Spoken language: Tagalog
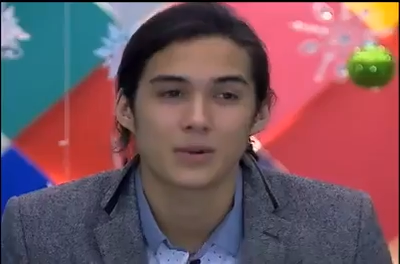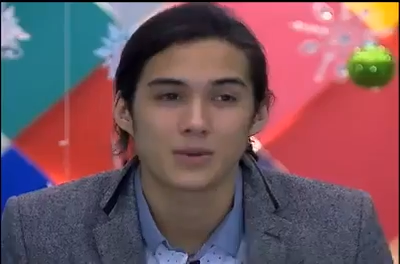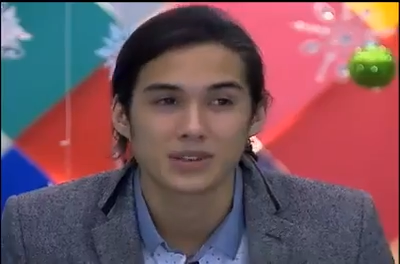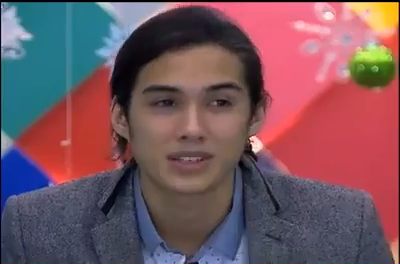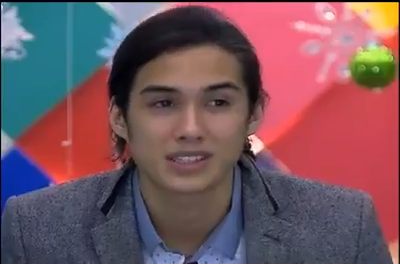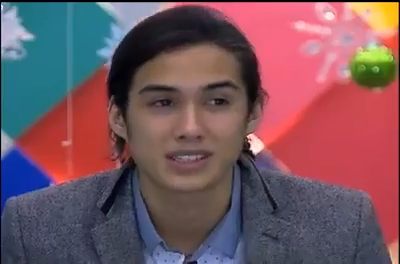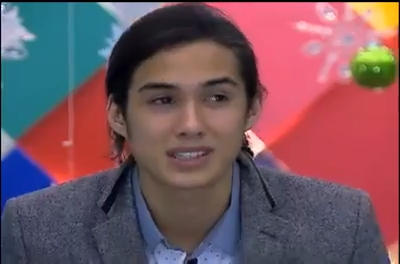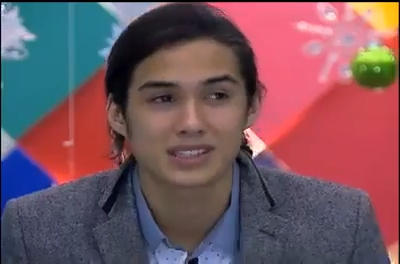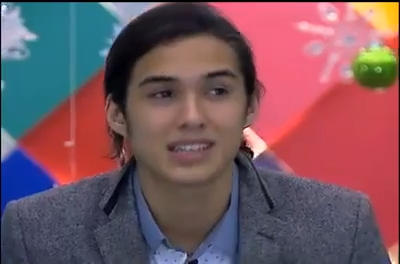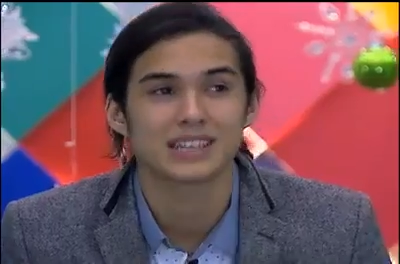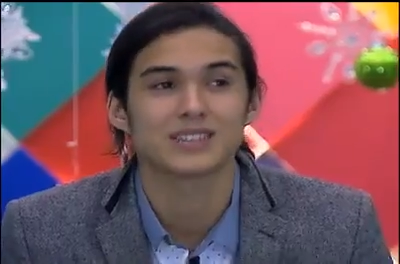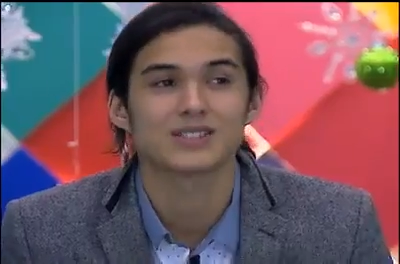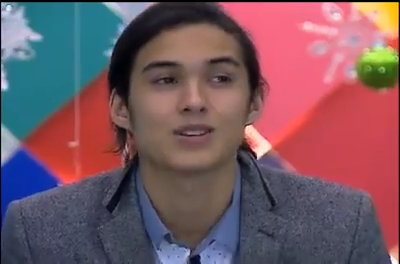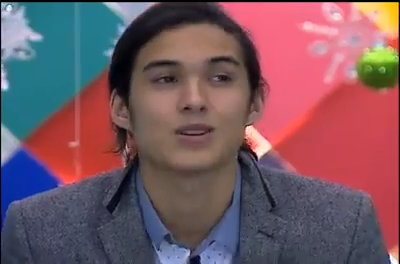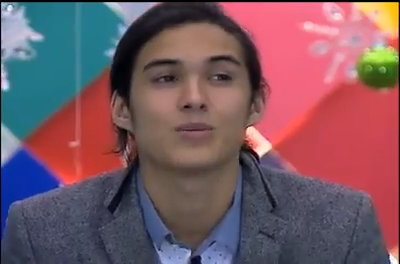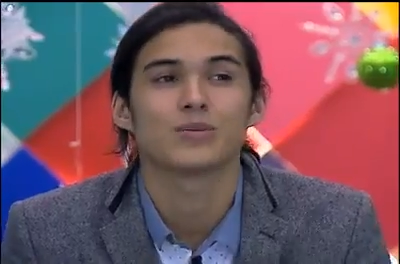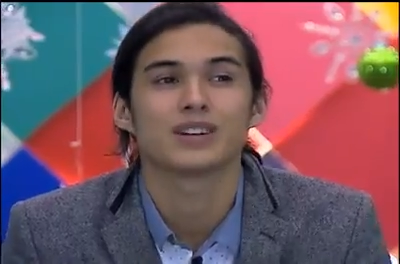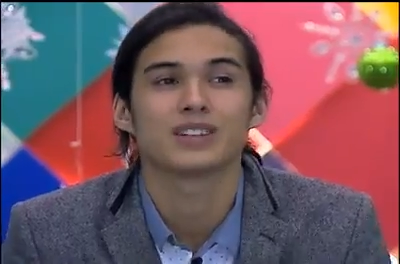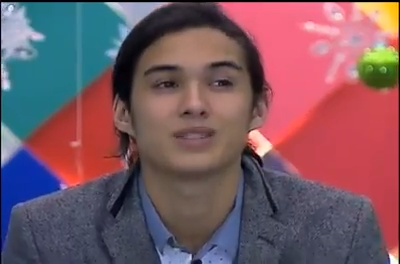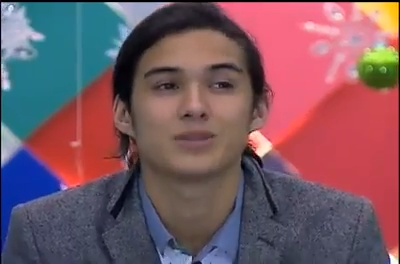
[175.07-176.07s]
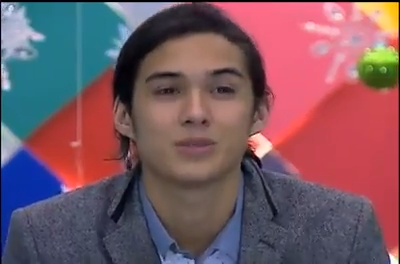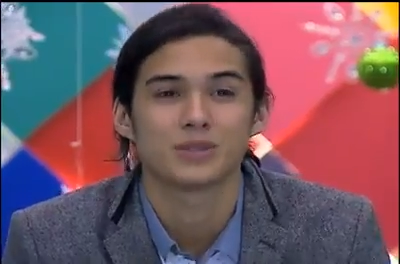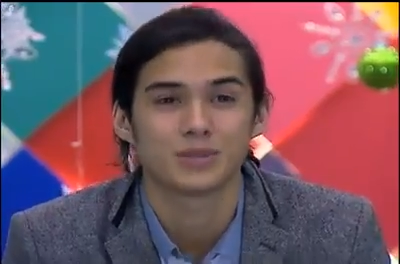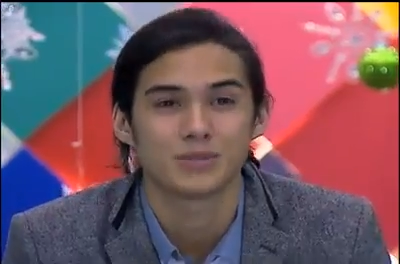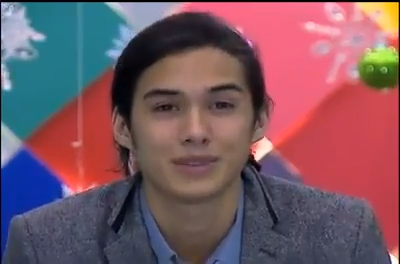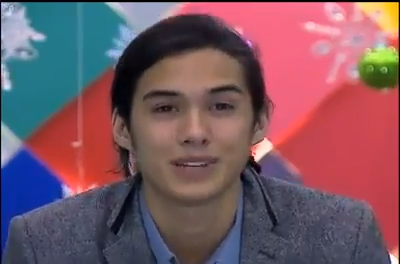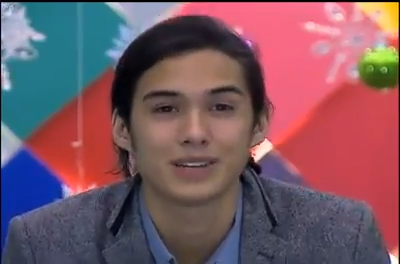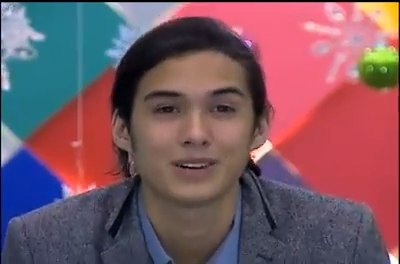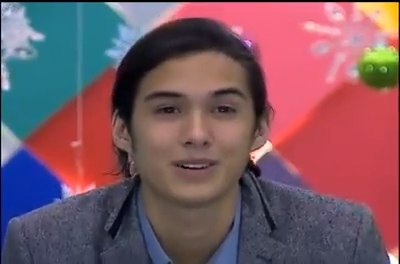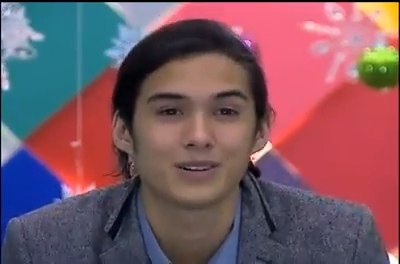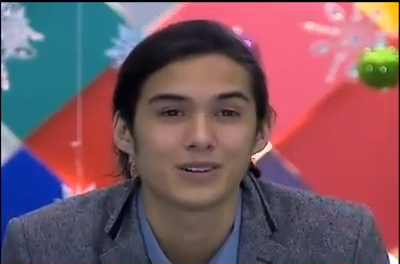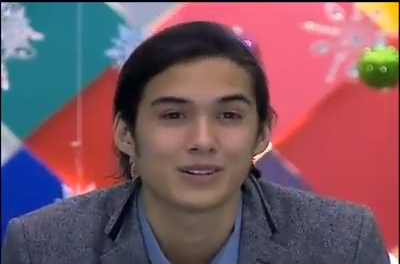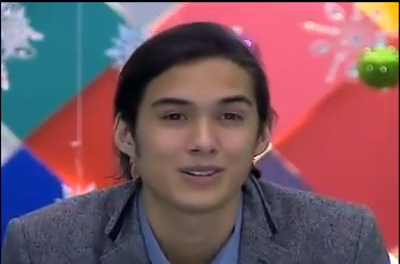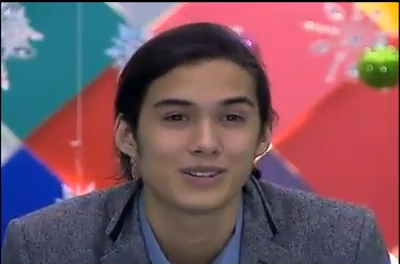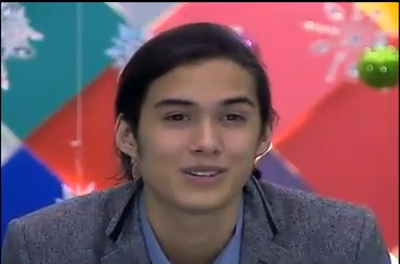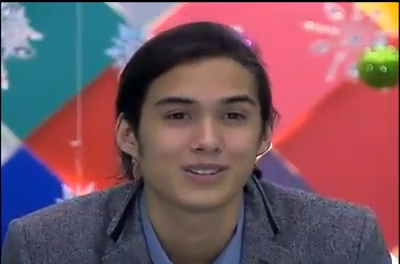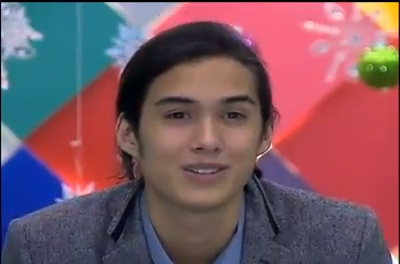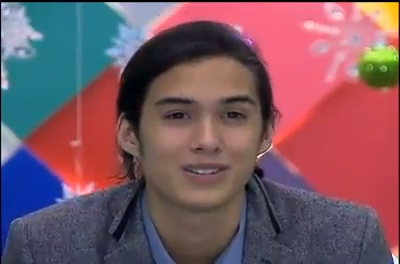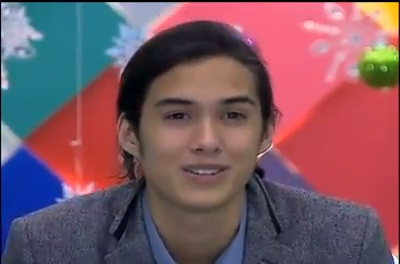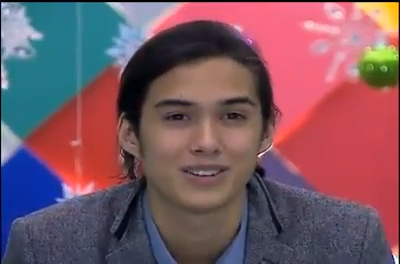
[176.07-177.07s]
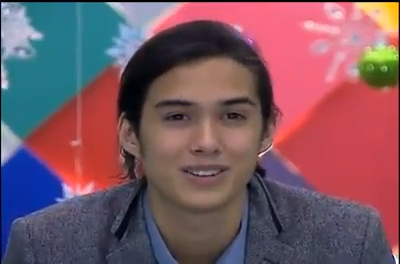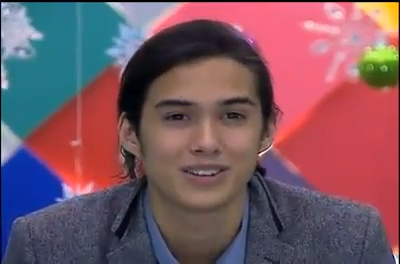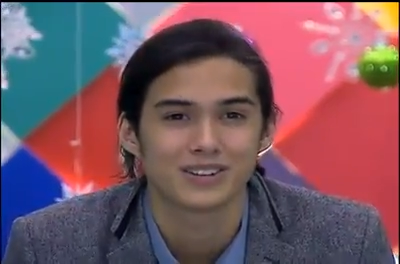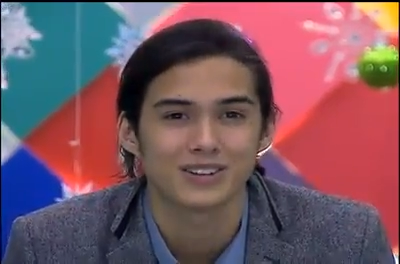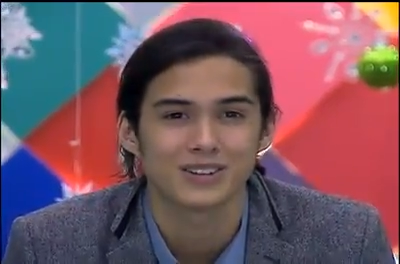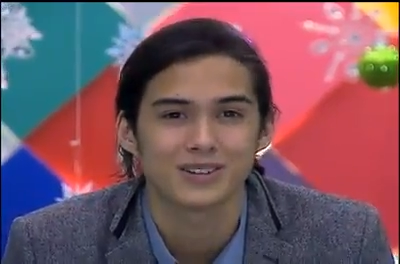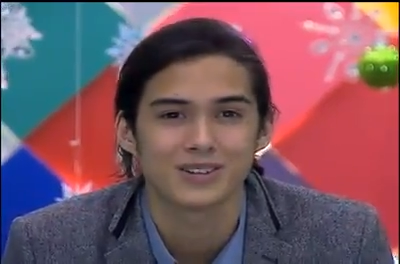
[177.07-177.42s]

want to say so much with Miho, you know?